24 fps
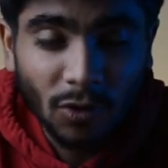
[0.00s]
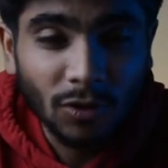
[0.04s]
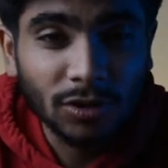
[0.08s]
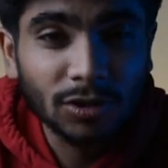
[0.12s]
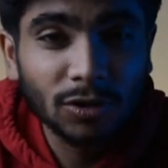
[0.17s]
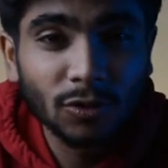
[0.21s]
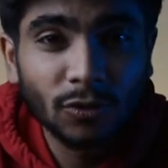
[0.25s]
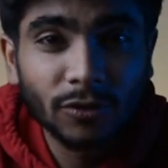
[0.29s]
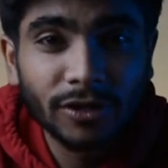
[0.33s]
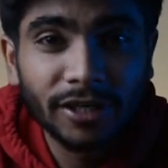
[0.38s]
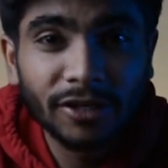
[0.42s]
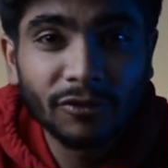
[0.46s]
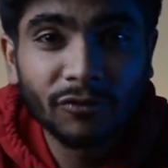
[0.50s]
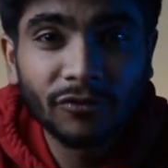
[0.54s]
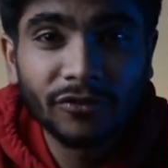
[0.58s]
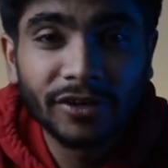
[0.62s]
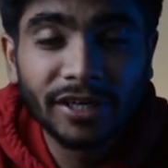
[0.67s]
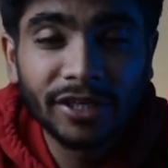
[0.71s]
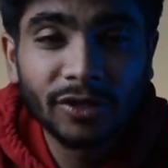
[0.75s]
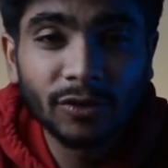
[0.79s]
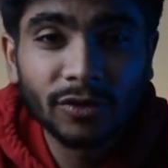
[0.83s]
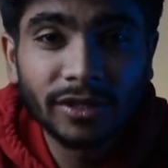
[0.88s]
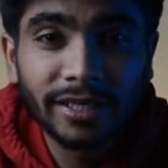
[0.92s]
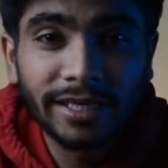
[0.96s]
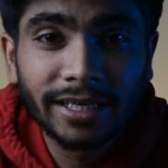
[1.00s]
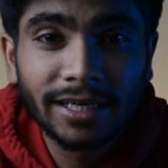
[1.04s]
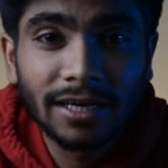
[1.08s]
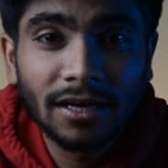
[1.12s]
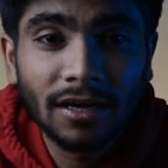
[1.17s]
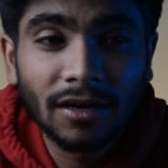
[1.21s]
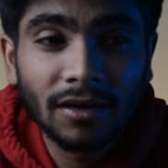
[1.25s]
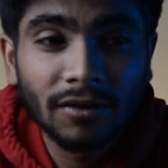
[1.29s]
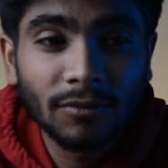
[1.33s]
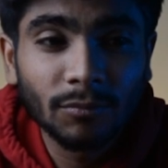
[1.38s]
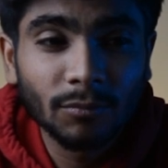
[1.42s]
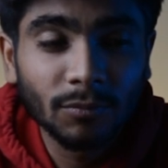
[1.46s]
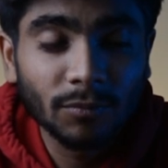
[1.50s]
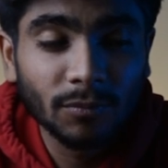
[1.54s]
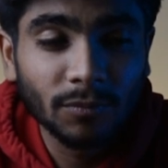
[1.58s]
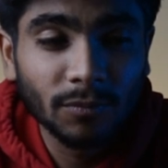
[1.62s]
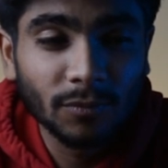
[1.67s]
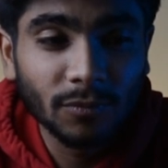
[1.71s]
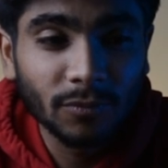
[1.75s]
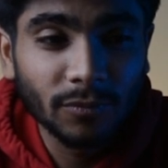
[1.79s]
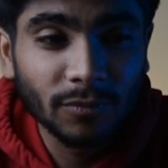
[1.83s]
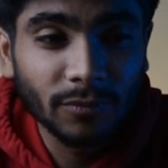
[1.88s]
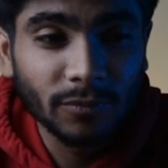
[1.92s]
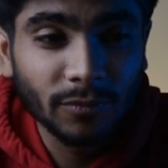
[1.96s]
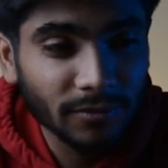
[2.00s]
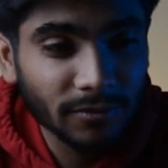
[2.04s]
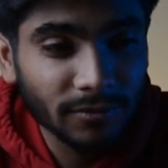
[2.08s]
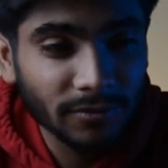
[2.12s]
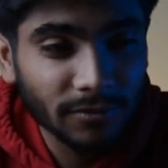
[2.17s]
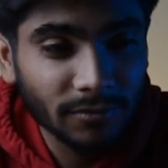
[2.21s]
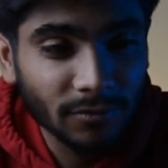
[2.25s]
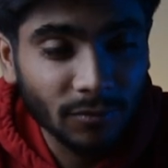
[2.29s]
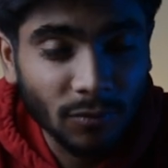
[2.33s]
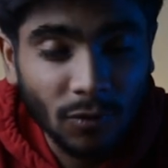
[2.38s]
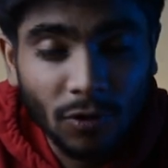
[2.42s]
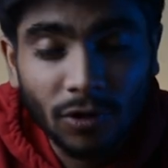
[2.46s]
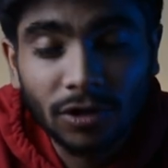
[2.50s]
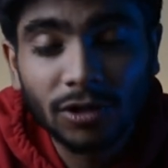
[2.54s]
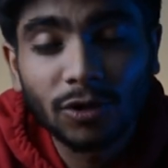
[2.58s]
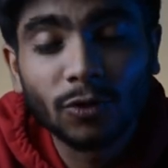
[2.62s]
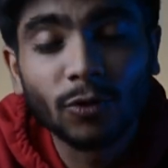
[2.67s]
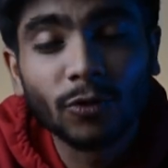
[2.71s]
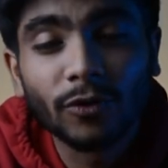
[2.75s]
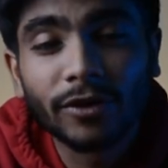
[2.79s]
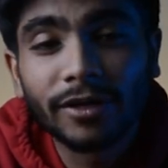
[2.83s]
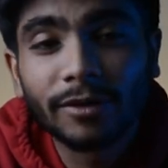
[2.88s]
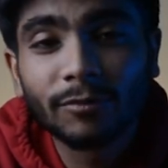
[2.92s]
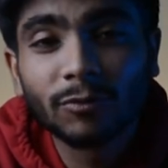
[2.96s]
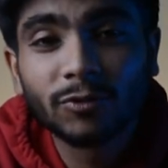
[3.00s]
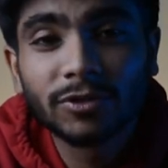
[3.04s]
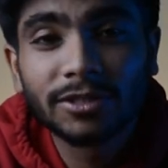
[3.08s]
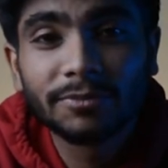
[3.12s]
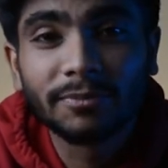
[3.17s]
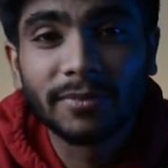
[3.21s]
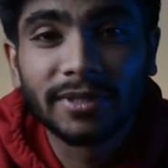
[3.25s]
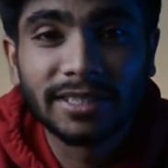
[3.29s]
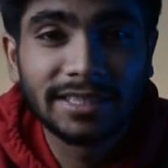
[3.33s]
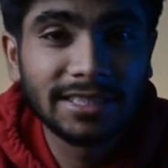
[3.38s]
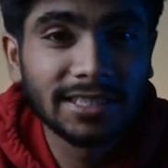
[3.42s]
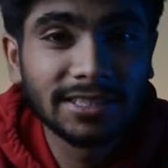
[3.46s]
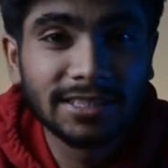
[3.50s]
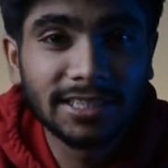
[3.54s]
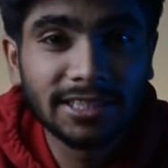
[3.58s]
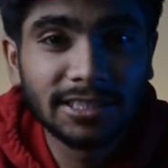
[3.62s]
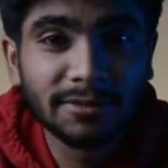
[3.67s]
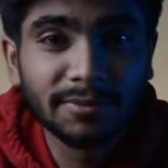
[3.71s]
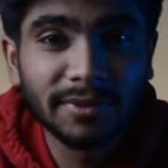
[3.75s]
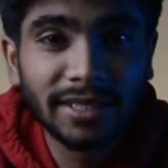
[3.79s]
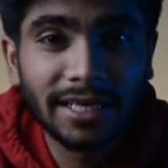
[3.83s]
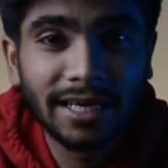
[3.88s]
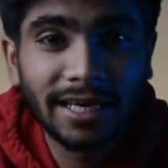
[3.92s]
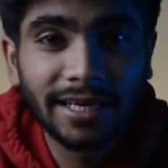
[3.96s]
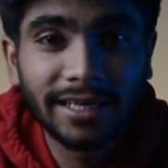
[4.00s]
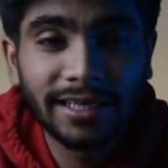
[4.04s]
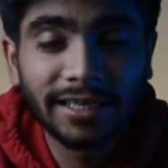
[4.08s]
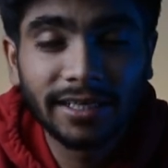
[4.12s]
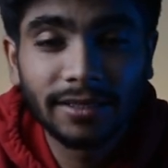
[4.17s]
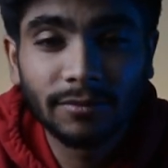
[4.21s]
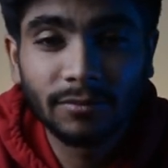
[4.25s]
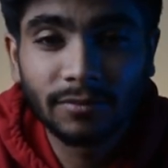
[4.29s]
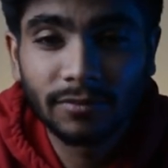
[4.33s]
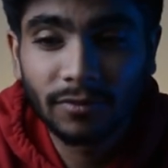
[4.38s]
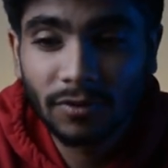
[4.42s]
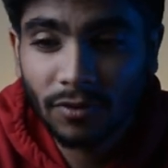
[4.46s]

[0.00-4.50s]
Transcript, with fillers: बहुत लोगों ने वो वीडियो देखा बहुत लोगों के मुझे मैसेजेस भी आए